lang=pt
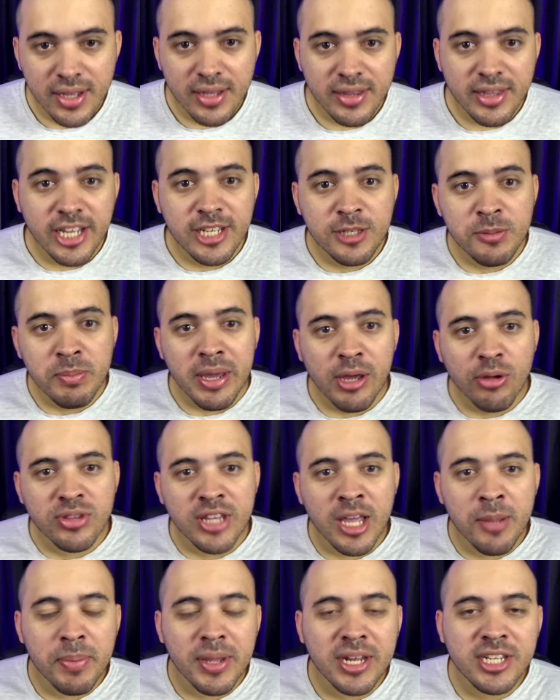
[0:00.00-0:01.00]
Nesse meio
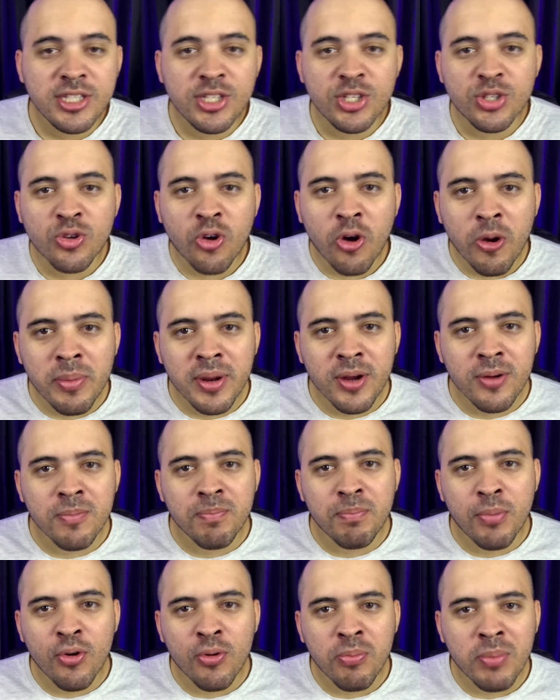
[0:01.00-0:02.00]
tempo eles descobrem um
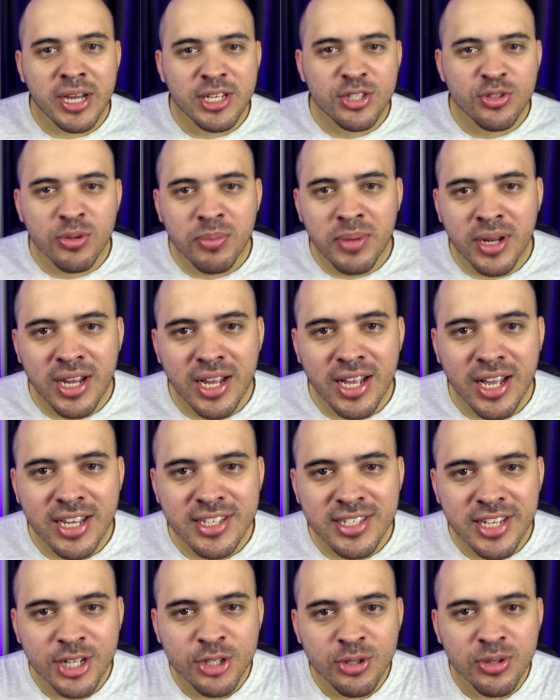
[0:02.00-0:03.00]
pouco mais sobre a,
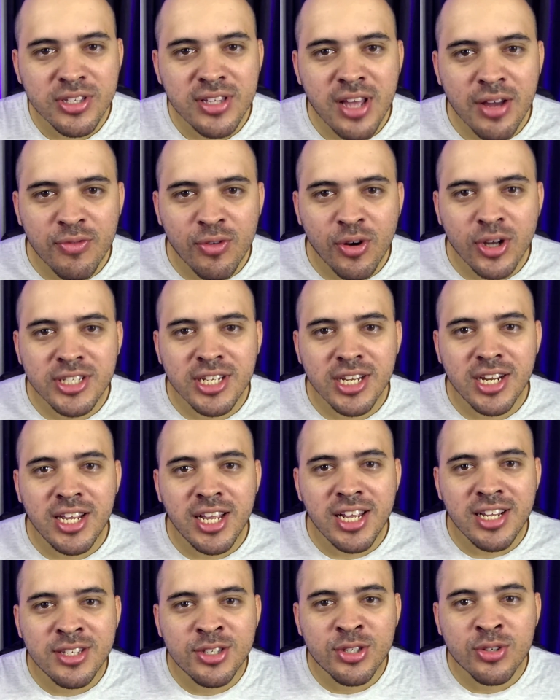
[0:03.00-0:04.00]
as questões da VOT ali,
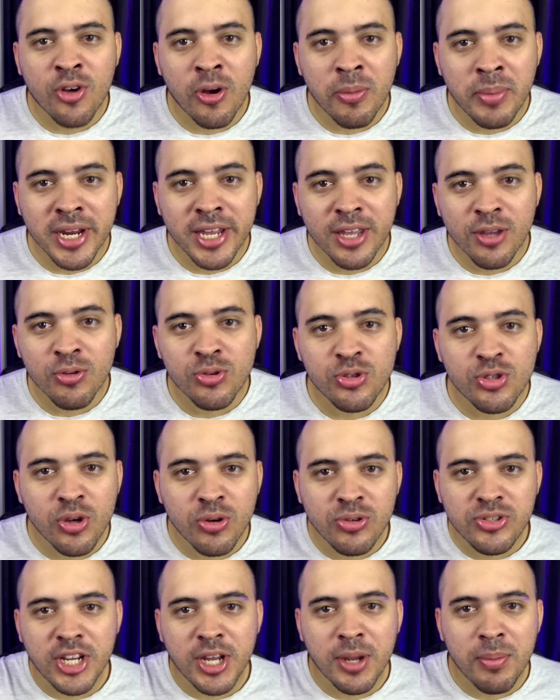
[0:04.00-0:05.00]
eles descobrem que o
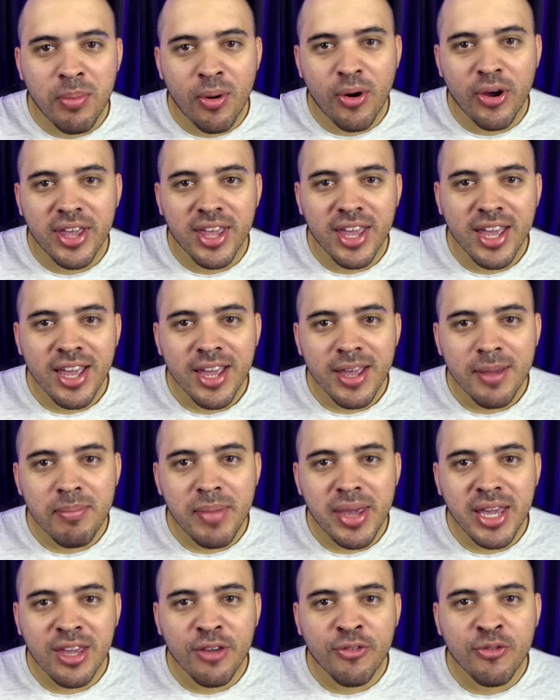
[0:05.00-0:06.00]
Soldier Boy
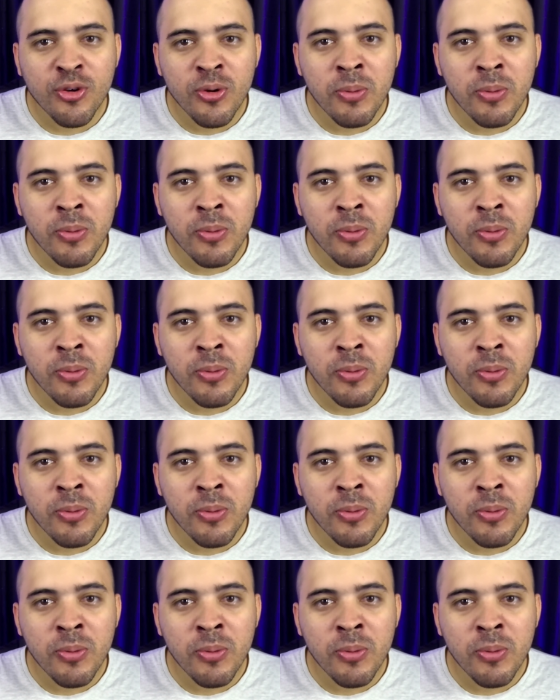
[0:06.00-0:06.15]
meio que foi um